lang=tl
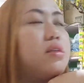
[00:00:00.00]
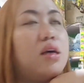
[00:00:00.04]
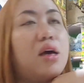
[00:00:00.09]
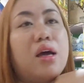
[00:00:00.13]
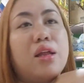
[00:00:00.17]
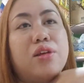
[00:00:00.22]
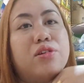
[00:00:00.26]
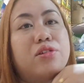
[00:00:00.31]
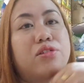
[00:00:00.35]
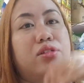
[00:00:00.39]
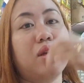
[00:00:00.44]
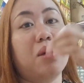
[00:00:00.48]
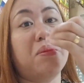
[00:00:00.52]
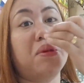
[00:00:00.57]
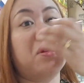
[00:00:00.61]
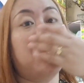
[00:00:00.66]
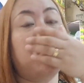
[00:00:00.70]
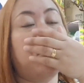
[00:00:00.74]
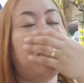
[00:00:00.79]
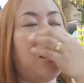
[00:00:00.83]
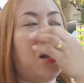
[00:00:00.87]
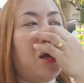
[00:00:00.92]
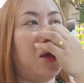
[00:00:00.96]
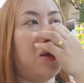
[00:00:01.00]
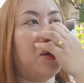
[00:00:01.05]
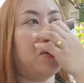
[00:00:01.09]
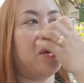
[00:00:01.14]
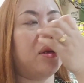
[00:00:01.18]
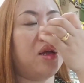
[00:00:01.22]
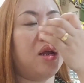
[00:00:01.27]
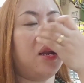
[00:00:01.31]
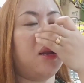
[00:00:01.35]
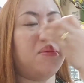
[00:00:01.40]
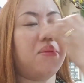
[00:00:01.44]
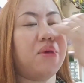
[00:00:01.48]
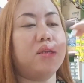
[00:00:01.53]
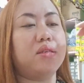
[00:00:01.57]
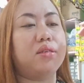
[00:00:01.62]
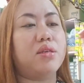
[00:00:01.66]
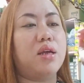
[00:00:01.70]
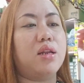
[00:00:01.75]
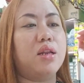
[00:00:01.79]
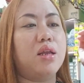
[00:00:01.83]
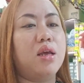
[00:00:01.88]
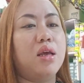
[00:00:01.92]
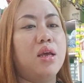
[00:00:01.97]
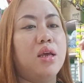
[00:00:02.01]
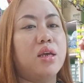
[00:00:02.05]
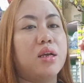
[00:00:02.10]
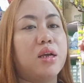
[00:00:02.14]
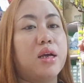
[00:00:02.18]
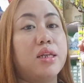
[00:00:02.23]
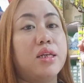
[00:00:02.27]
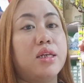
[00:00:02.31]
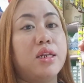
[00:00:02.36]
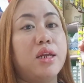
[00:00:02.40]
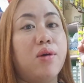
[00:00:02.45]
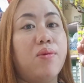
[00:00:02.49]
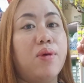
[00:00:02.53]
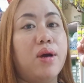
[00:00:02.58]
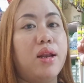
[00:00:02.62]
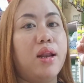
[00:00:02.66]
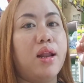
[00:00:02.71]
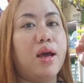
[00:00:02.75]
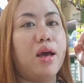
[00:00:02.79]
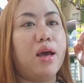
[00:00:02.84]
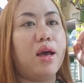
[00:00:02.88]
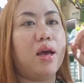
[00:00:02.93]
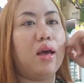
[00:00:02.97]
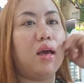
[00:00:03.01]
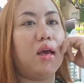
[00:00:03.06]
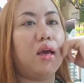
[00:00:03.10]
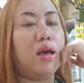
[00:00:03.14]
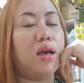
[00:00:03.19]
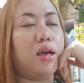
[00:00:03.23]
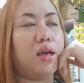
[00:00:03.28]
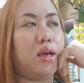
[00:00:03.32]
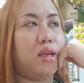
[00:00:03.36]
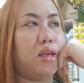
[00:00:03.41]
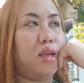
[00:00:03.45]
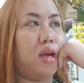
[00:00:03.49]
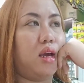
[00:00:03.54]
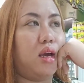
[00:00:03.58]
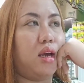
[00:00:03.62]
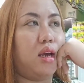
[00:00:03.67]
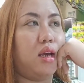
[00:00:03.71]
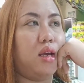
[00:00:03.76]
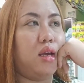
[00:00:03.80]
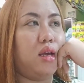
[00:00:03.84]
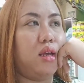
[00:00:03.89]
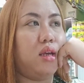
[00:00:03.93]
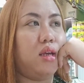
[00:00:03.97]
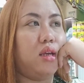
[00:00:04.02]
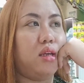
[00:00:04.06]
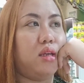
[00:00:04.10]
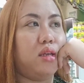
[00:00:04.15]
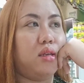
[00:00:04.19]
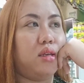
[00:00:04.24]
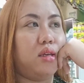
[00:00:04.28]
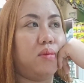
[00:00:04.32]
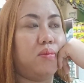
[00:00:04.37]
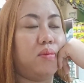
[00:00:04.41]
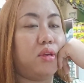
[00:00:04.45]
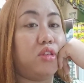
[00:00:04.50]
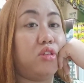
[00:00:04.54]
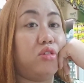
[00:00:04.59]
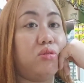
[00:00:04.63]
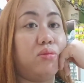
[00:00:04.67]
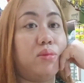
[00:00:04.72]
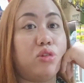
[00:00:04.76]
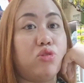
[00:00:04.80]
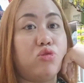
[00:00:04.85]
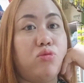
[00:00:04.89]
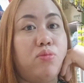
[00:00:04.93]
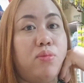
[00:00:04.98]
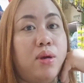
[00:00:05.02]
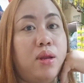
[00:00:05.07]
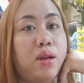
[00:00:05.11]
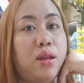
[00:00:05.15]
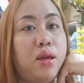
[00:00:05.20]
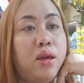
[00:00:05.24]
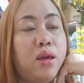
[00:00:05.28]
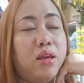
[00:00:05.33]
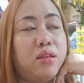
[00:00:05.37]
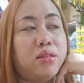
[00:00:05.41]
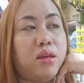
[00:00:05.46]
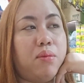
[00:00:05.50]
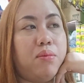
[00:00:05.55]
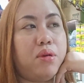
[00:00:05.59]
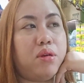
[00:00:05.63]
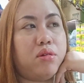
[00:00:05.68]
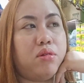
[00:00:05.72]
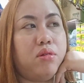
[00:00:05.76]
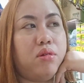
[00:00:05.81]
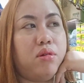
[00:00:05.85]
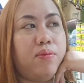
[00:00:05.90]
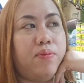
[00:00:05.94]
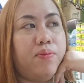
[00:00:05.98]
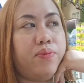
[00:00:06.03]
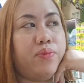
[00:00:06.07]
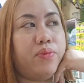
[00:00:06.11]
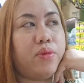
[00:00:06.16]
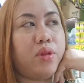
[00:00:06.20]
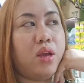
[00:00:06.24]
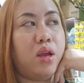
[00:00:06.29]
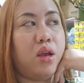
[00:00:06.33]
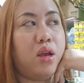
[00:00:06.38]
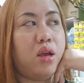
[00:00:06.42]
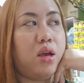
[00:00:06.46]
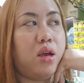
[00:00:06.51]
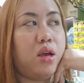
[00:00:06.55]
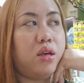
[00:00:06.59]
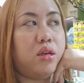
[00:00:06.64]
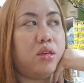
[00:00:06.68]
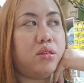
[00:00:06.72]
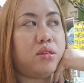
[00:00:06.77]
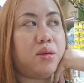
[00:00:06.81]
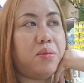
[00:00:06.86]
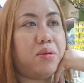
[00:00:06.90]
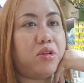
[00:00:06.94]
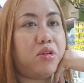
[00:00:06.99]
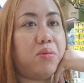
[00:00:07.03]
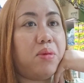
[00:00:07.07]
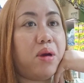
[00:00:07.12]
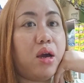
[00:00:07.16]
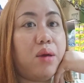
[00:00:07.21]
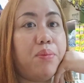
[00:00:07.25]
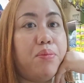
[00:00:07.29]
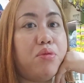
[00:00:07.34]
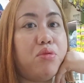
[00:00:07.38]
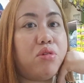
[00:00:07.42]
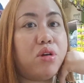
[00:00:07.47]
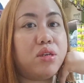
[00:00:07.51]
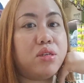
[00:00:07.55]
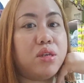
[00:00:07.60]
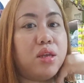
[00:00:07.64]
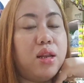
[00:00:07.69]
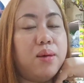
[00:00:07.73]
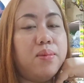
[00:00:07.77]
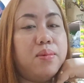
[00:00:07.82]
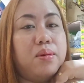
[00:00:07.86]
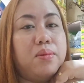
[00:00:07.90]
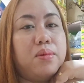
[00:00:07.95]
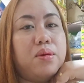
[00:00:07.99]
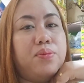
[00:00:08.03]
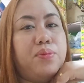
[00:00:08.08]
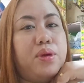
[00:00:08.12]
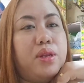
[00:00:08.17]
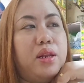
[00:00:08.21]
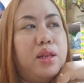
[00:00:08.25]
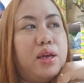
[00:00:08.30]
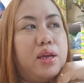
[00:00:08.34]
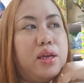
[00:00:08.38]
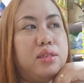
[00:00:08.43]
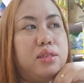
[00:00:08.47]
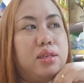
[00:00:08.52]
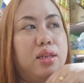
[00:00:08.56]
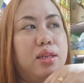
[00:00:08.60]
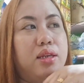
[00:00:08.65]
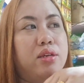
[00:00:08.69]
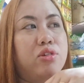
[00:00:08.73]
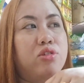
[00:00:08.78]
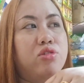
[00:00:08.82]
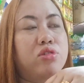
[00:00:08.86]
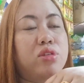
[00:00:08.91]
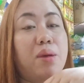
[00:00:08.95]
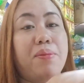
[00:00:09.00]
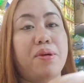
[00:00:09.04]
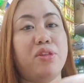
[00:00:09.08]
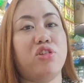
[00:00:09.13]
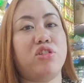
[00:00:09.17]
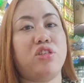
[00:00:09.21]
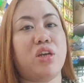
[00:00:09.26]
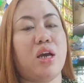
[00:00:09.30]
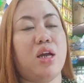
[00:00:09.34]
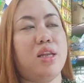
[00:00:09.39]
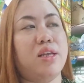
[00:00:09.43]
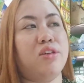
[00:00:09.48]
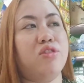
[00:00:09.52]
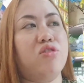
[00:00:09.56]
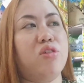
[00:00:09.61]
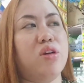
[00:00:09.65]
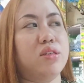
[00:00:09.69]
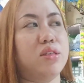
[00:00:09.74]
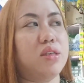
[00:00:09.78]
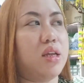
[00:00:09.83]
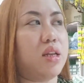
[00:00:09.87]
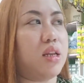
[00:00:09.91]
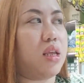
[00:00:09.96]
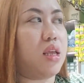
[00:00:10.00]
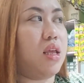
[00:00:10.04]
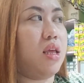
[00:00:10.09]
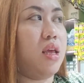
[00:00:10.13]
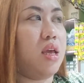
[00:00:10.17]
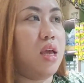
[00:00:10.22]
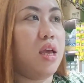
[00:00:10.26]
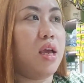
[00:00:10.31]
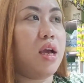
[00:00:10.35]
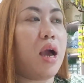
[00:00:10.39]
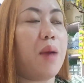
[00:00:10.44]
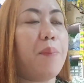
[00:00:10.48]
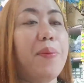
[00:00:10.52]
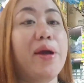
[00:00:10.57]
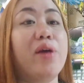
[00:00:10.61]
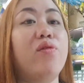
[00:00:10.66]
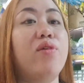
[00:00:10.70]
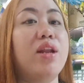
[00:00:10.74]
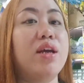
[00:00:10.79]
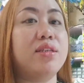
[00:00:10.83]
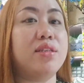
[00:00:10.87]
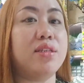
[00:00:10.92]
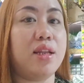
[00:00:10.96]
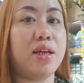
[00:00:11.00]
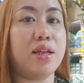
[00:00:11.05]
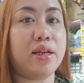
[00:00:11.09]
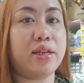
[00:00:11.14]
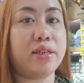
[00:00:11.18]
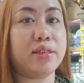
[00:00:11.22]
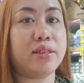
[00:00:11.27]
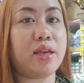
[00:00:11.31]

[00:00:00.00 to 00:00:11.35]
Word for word: ayun Sabado nga naglalabasan kanina wala kaya medyo matumal eh sabi ko sabi ko, baka bukas sila mamimili kasi linggo. Sabado at saka linggo kasi yan eh. Kapag wala sila ng